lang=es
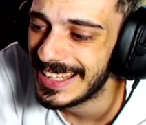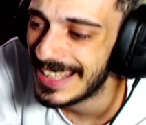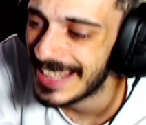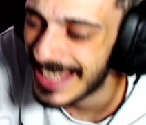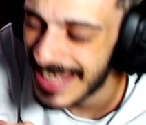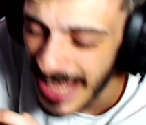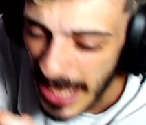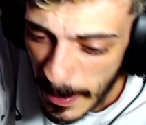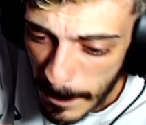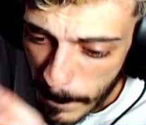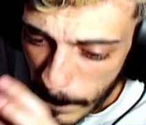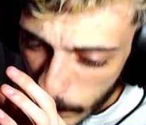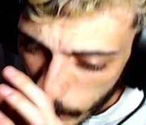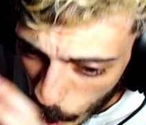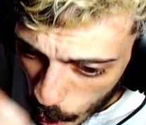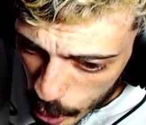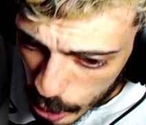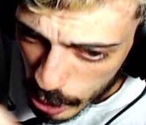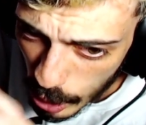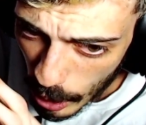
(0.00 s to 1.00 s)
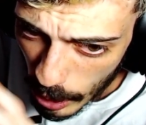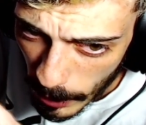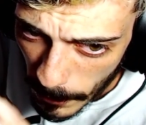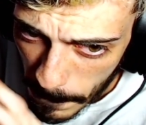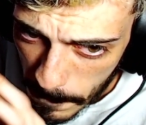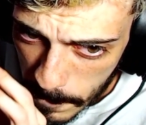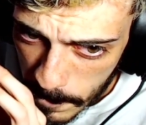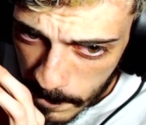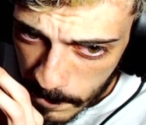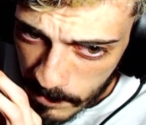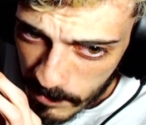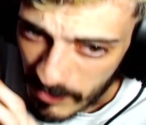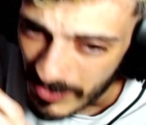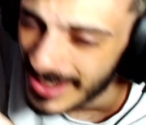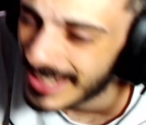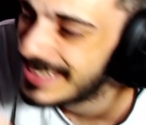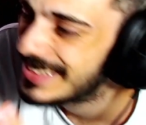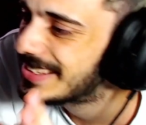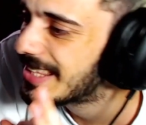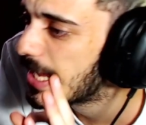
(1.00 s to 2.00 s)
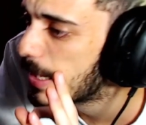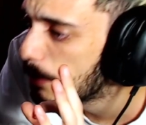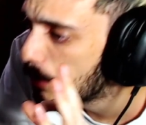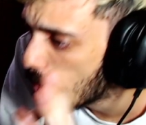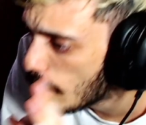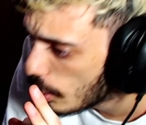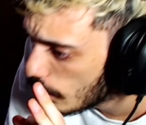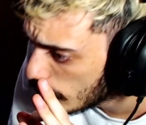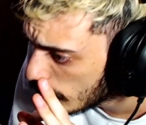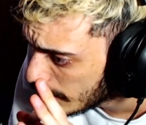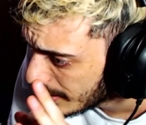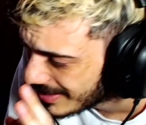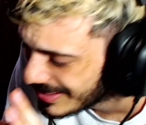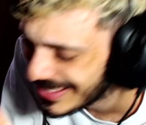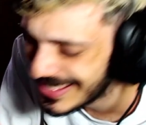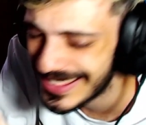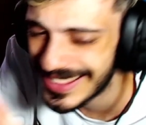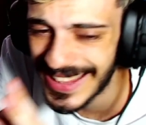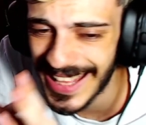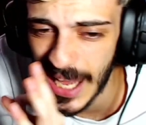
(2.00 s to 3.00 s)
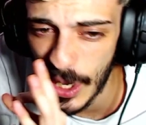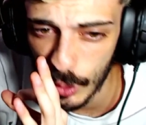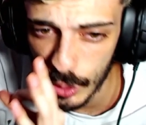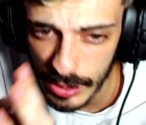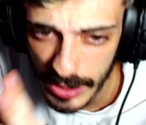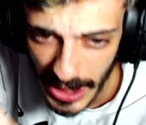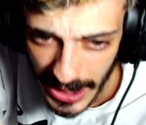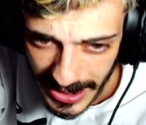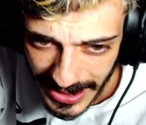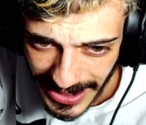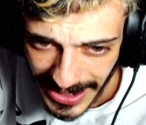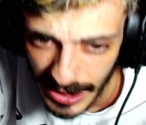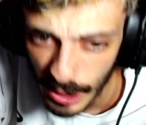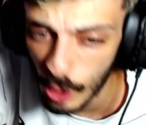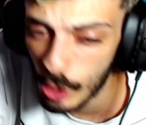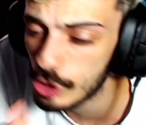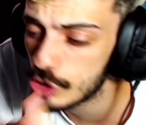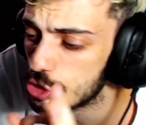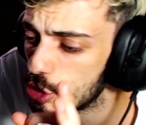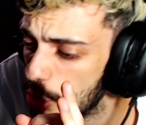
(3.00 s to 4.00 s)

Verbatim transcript: qué puto temón de auténticos